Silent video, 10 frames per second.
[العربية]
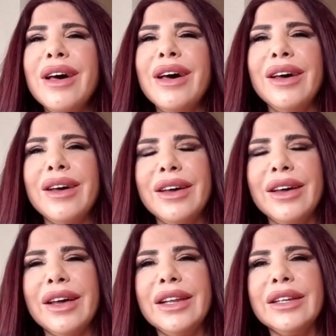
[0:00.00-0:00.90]

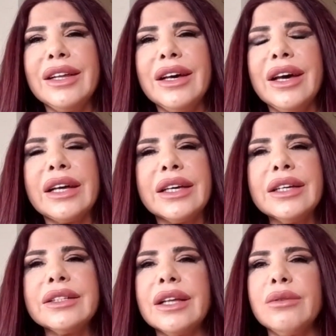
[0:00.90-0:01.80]
آه،
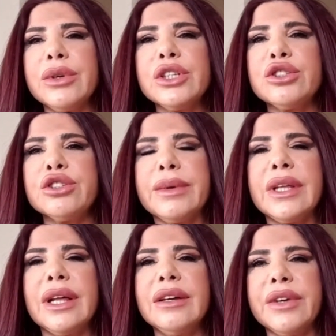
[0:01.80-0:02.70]
أكيد الوجه
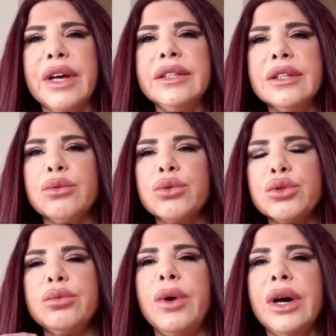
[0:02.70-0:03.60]
مثلا في عندك
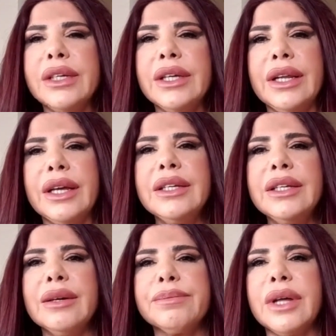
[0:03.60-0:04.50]
وجوه معينة
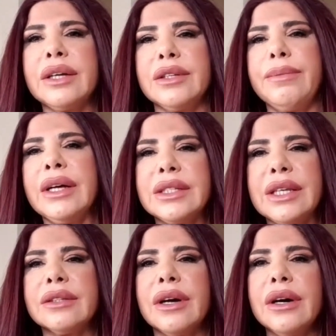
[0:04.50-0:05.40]
هي بتعطي بحد
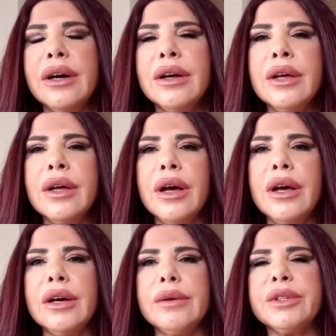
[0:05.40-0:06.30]
ذاتها
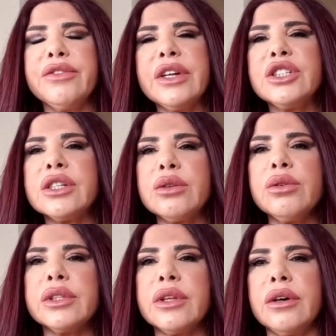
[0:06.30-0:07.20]
بتفرجي
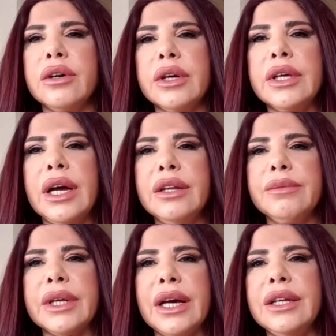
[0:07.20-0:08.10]
سلطة يعني بتخلي